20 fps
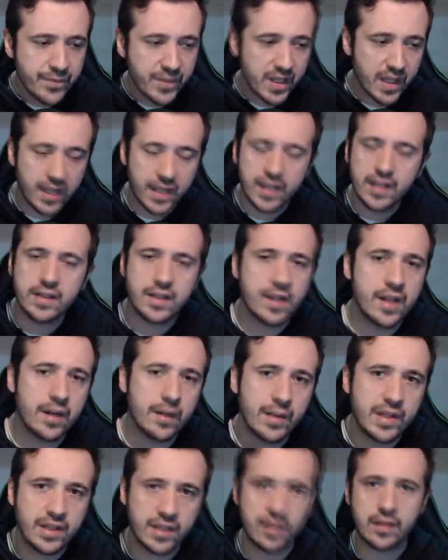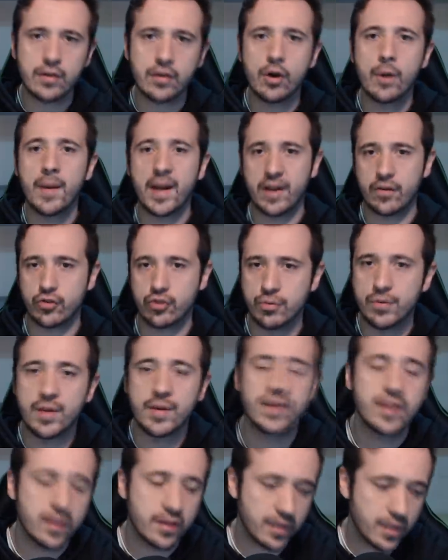Quieren tener 25 para
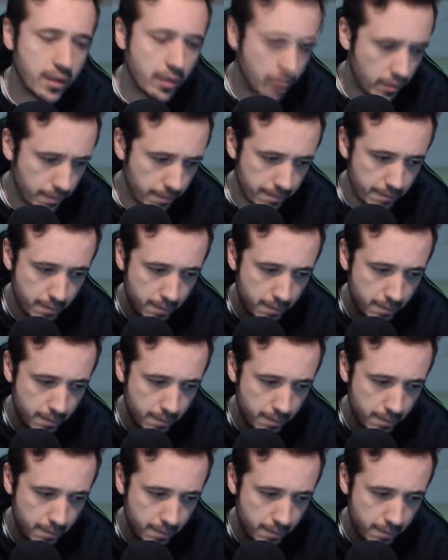2025.